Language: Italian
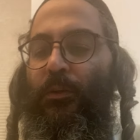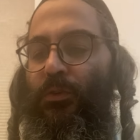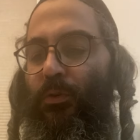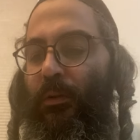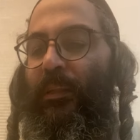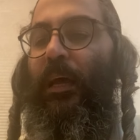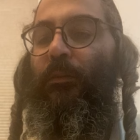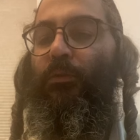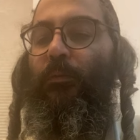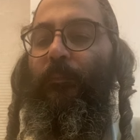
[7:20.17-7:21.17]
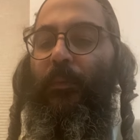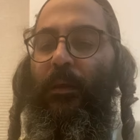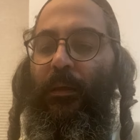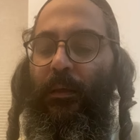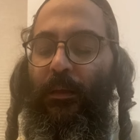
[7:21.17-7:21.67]
soltanto
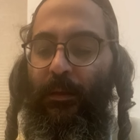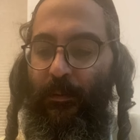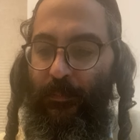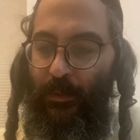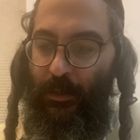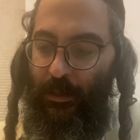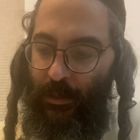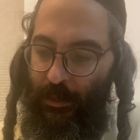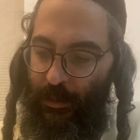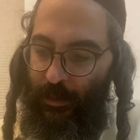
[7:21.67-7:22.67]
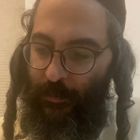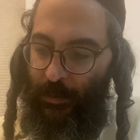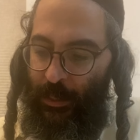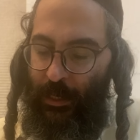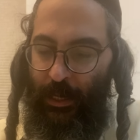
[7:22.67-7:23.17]
ehm, eh,
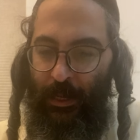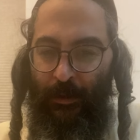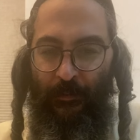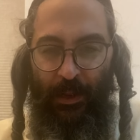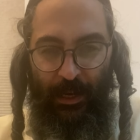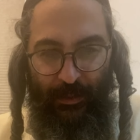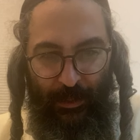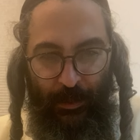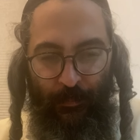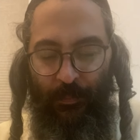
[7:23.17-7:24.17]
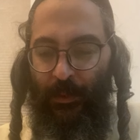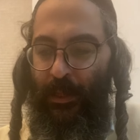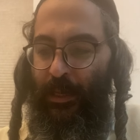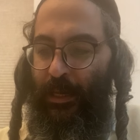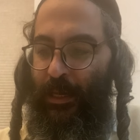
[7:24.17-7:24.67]
eh, venerdì,
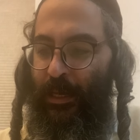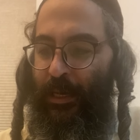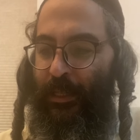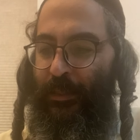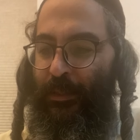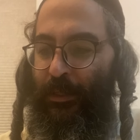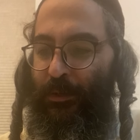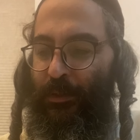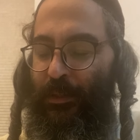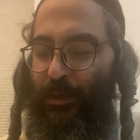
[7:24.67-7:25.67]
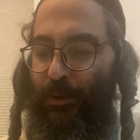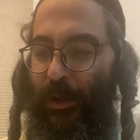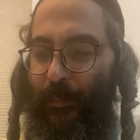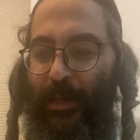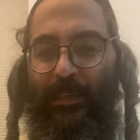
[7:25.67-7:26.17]
eh, Dio, Dio
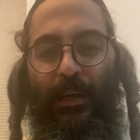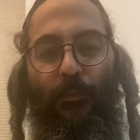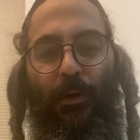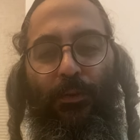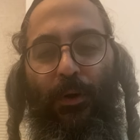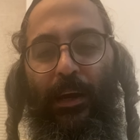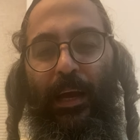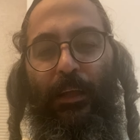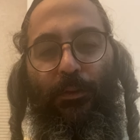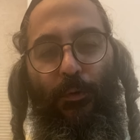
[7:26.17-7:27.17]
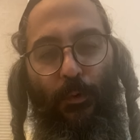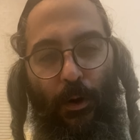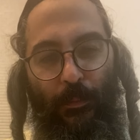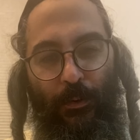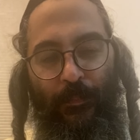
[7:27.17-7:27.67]
l'ha messa quando ha creato
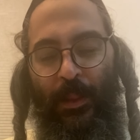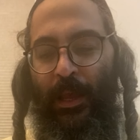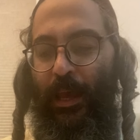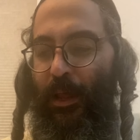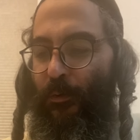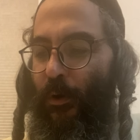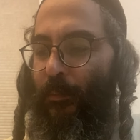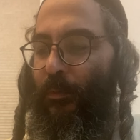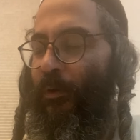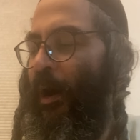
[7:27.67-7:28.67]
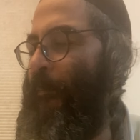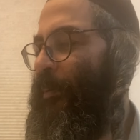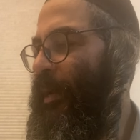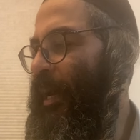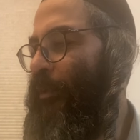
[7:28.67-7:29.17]
l'uomo e l'uomo ha
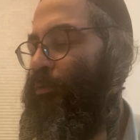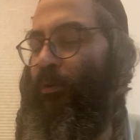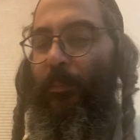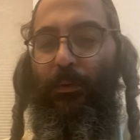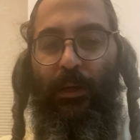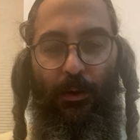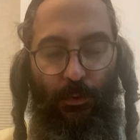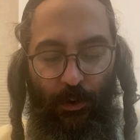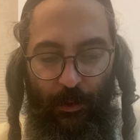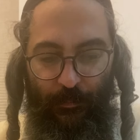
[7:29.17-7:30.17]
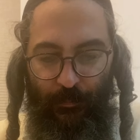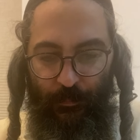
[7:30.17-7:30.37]
peccato dopo tre ore,